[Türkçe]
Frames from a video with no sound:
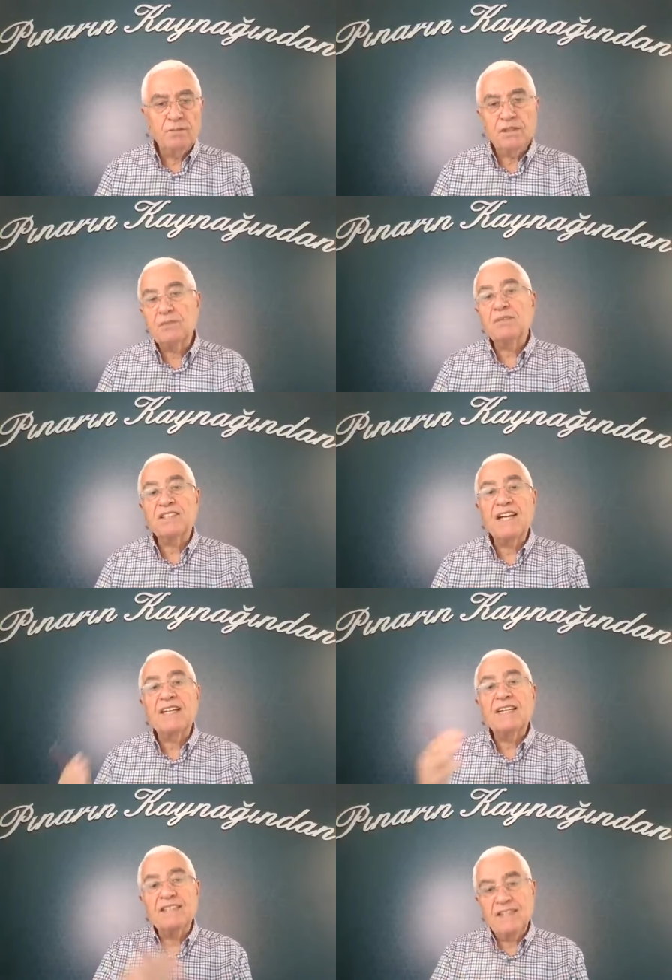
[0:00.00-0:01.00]
bizim
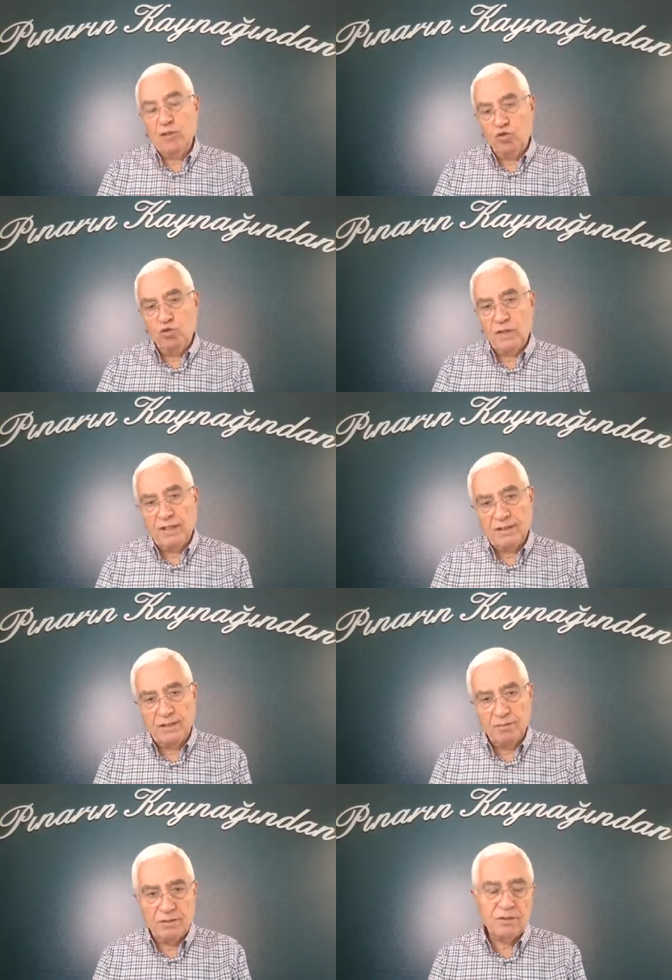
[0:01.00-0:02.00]
sene diye
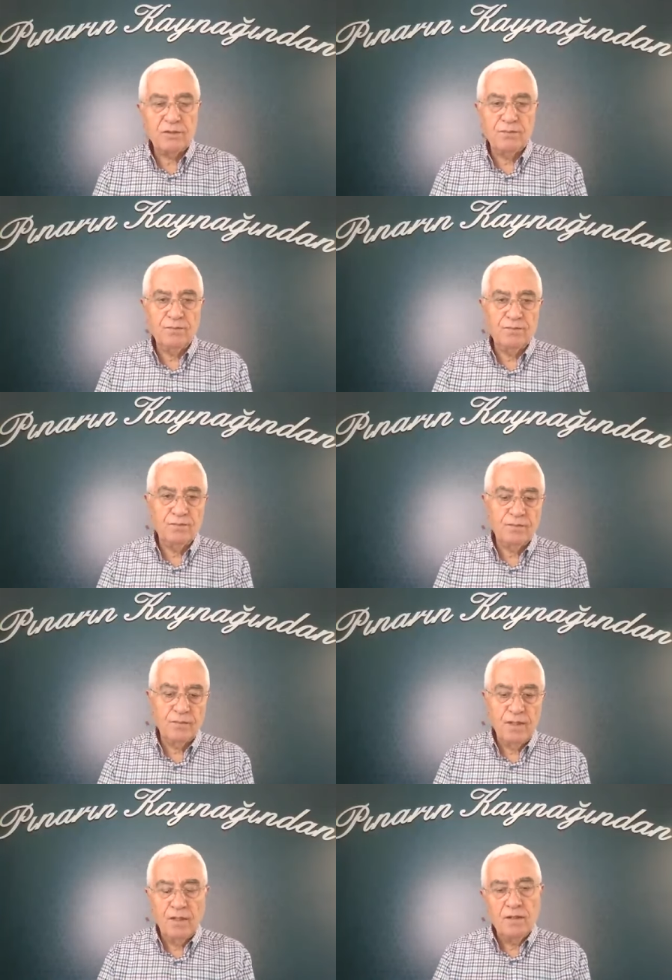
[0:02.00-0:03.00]
kullandığımız,
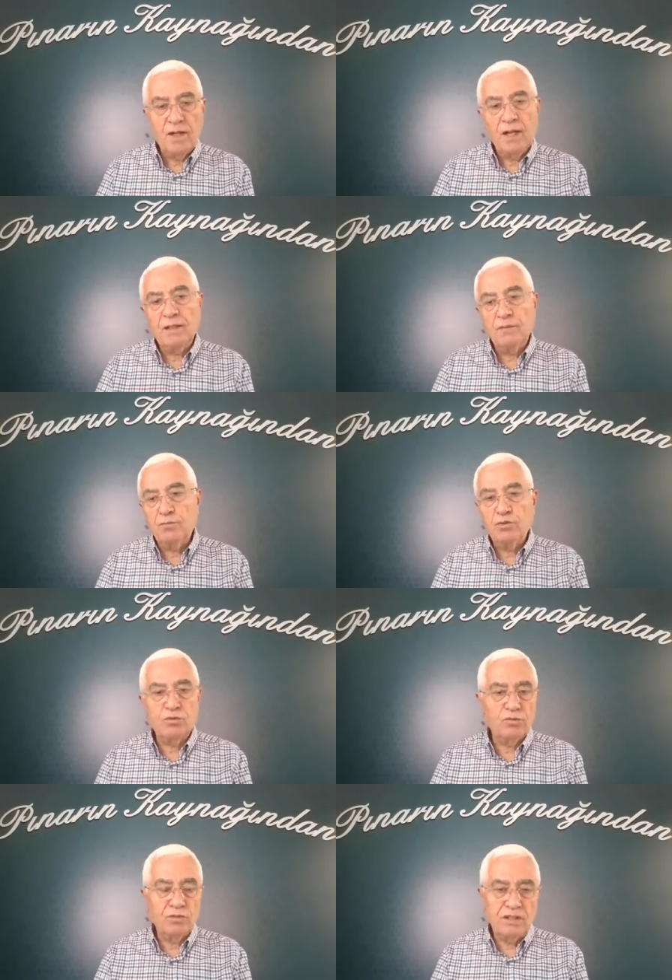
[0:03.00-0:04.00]
yani
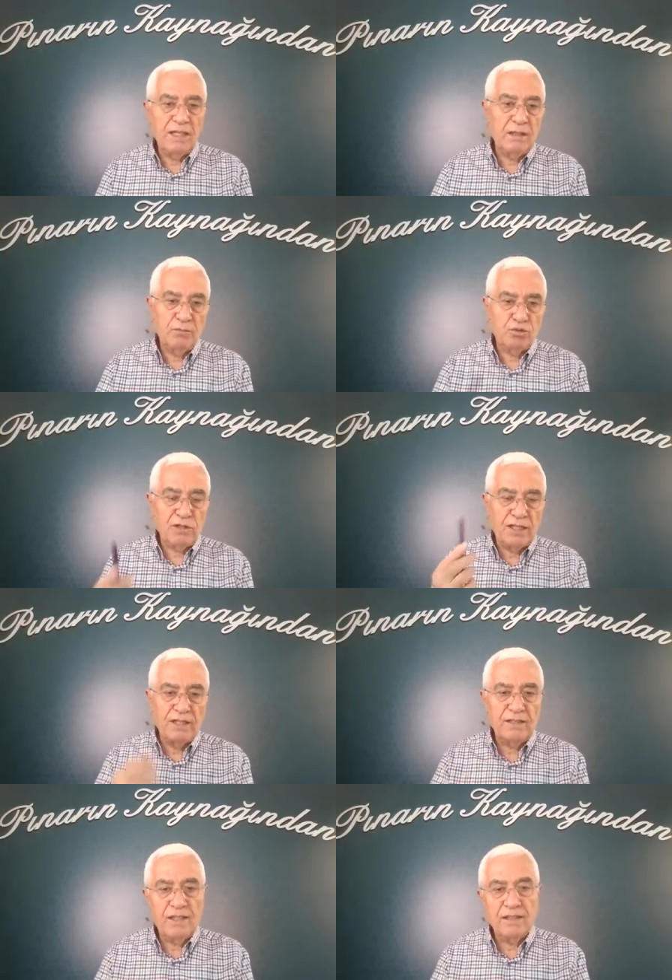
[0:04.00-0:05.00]
bugün diyelim bu
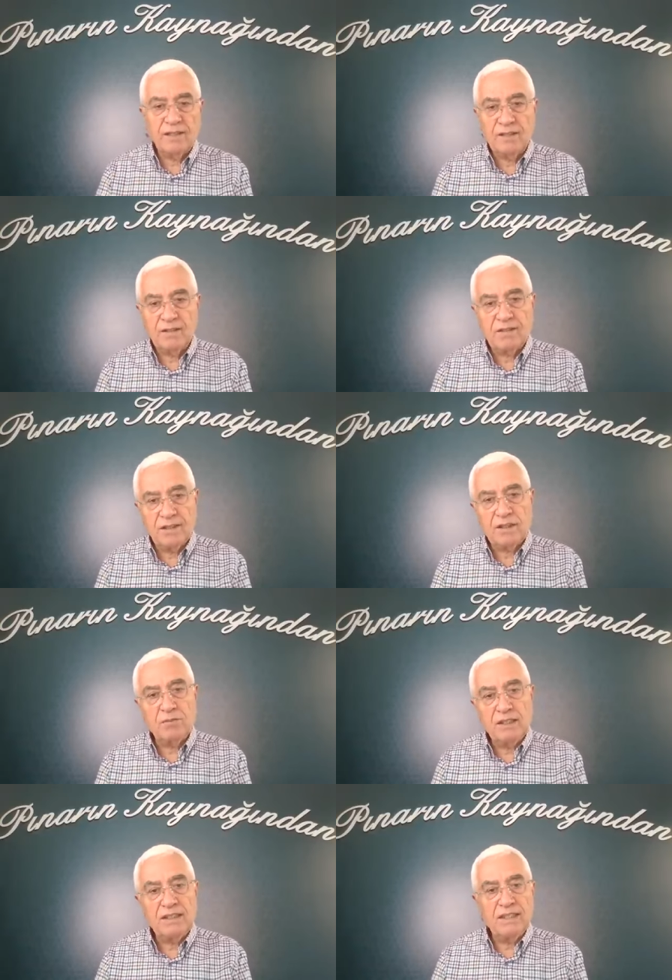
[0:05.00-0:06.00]
sene neredeyiz?
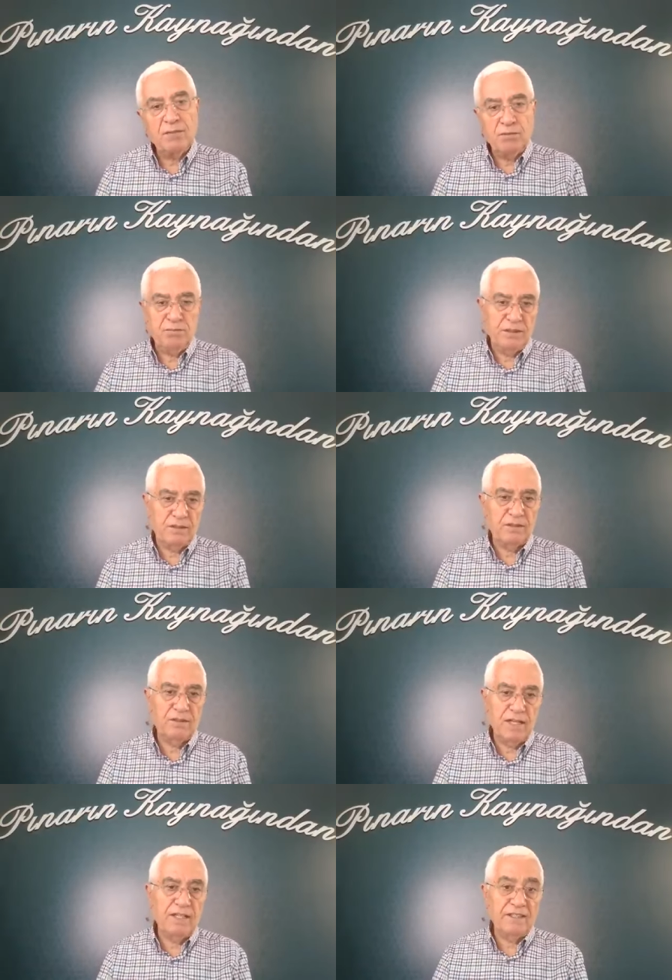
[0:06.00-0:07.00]
2021
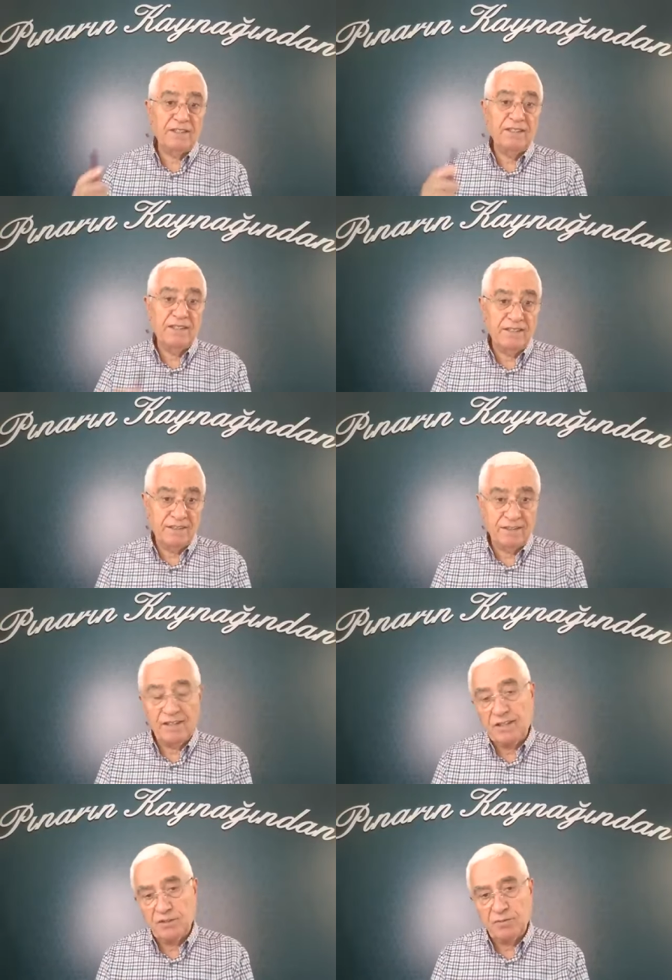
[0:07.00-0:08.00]
senesindeyiz
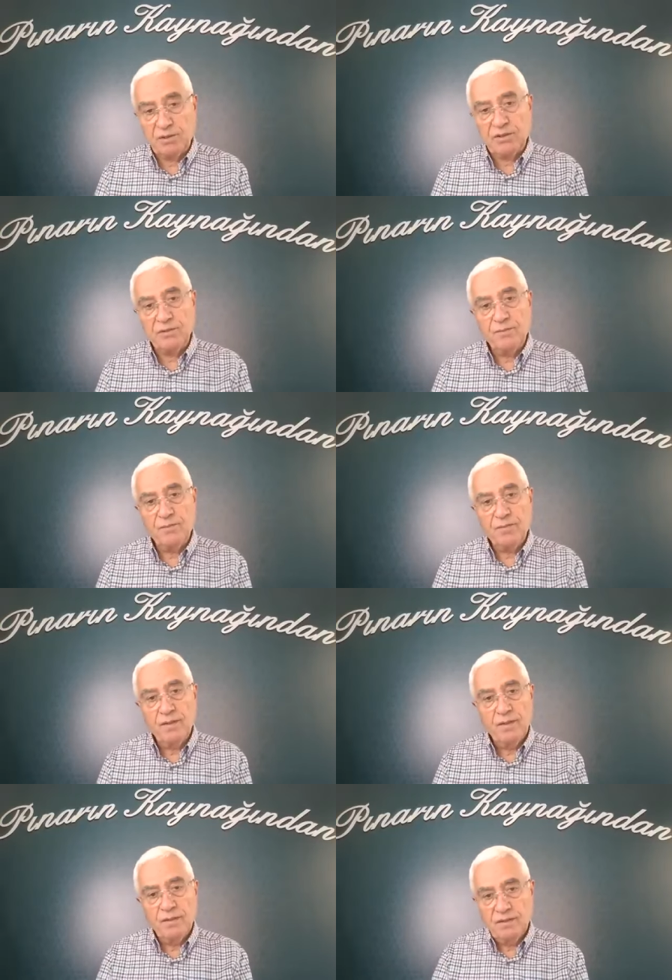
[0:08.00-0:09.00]
deriz biz.
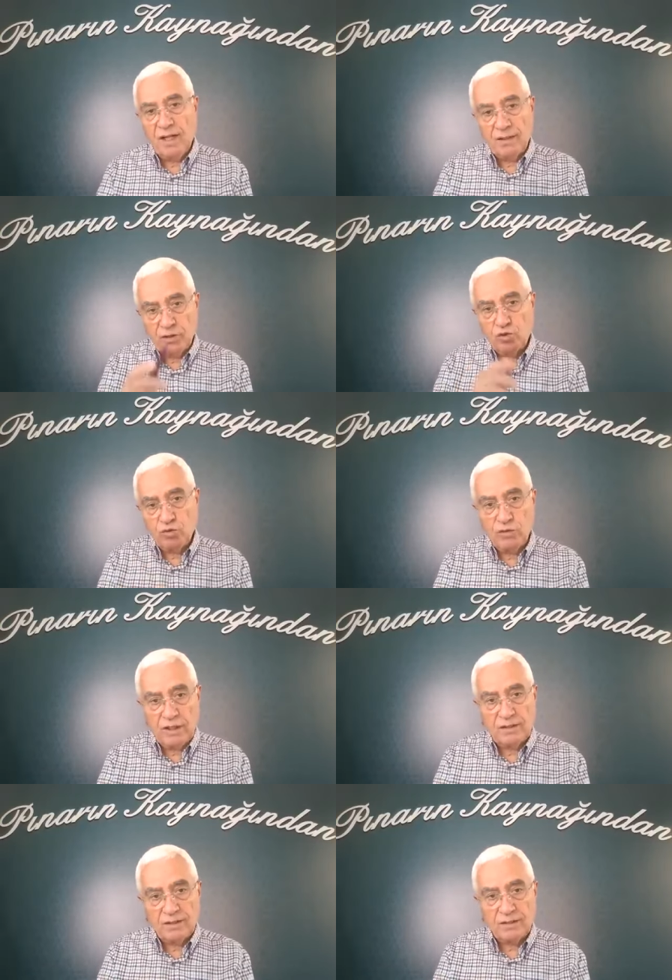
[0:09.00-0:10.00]
Yanlış
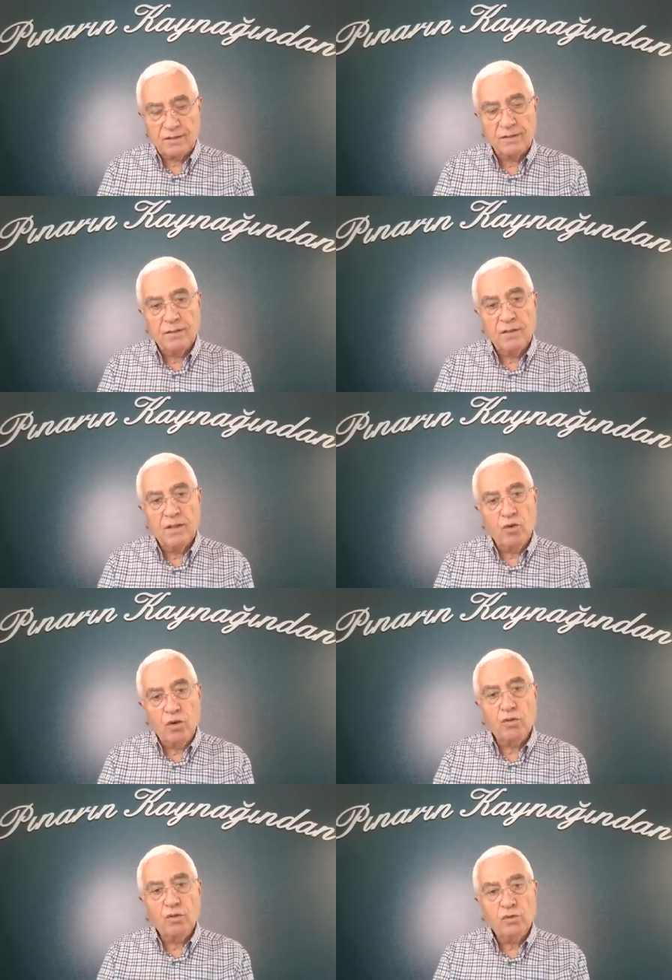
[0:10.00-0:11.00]
kullanırız.
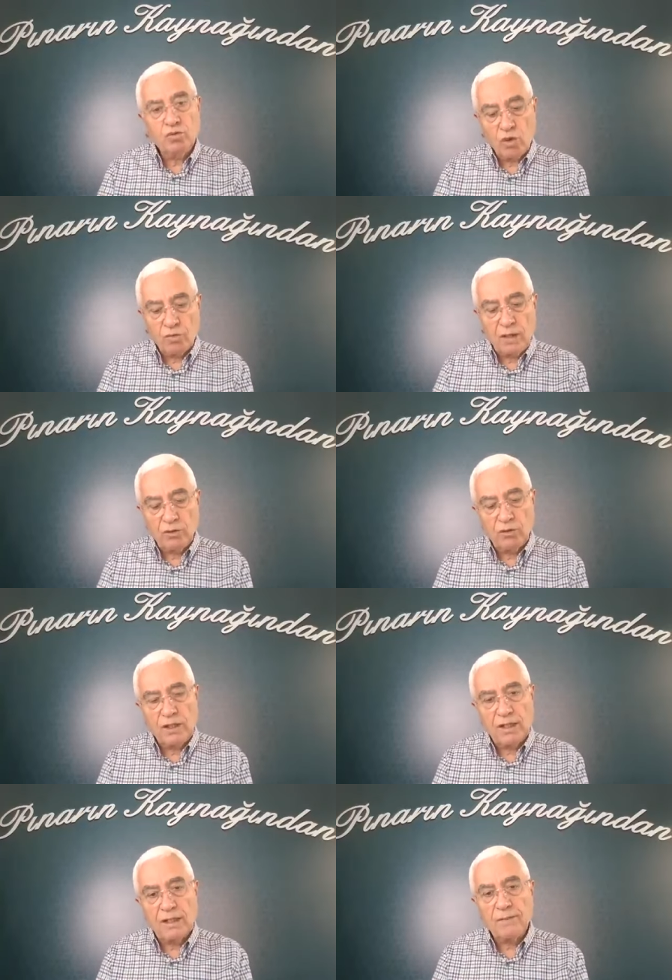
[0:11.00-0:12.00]
O normal
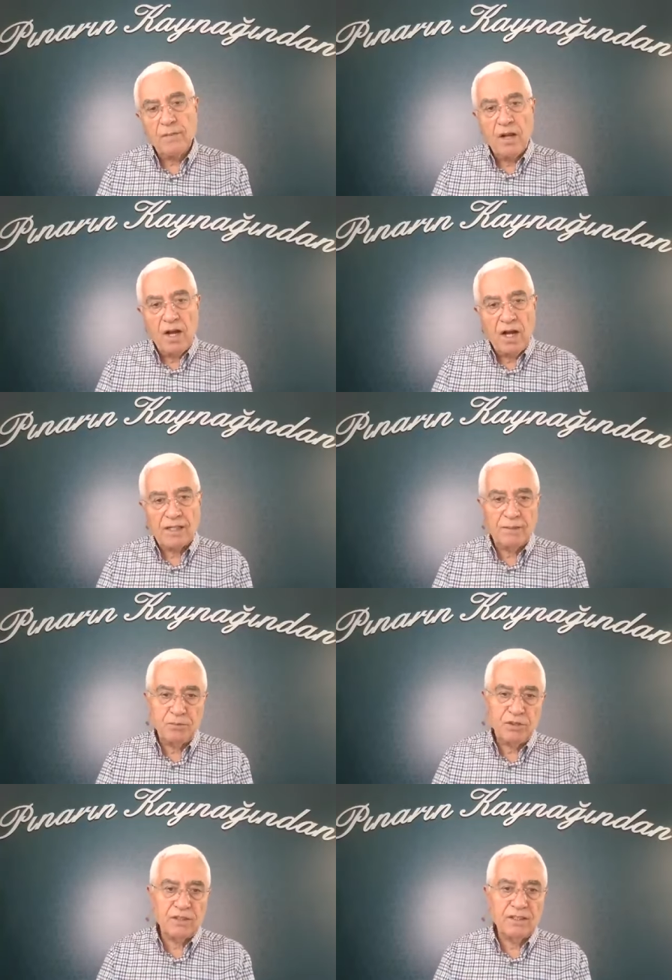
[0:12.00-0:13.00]
olarak
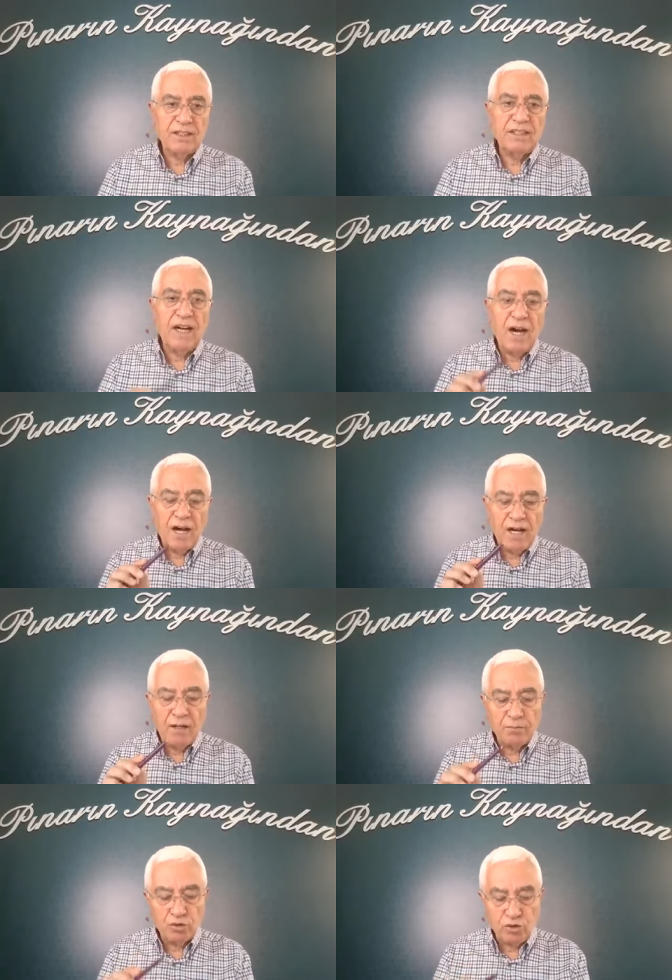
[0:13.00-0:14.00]
Arapçadaki
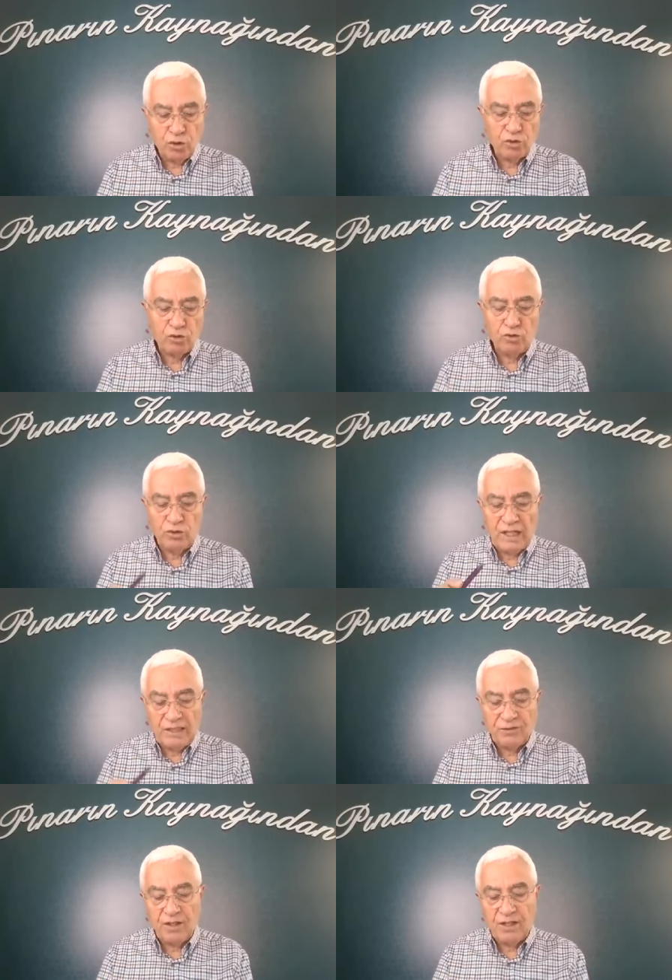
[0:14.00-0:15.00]
am
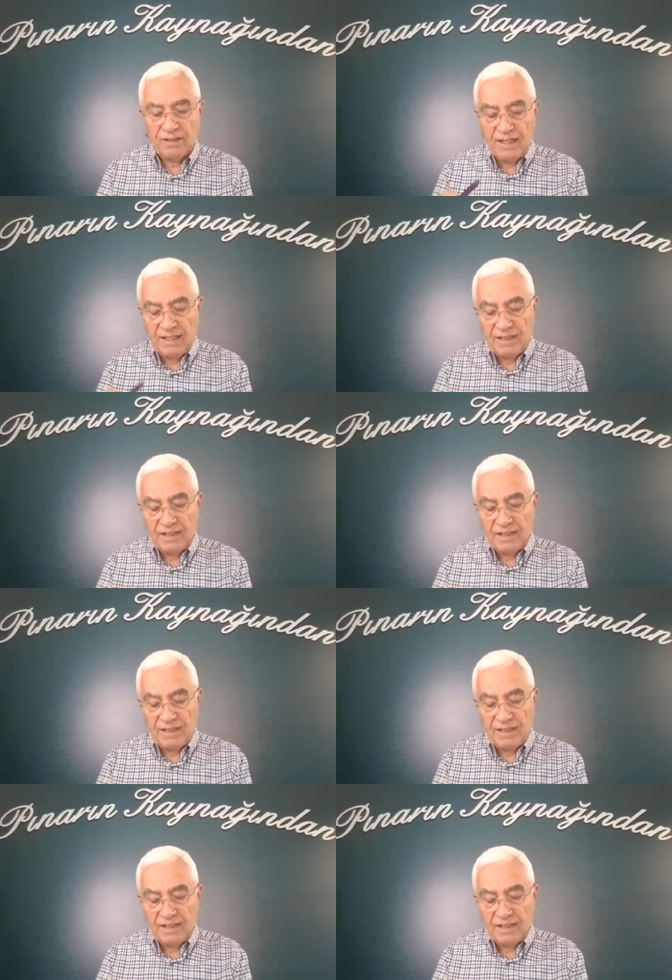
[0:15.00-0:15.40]
sözcüğüyle ifade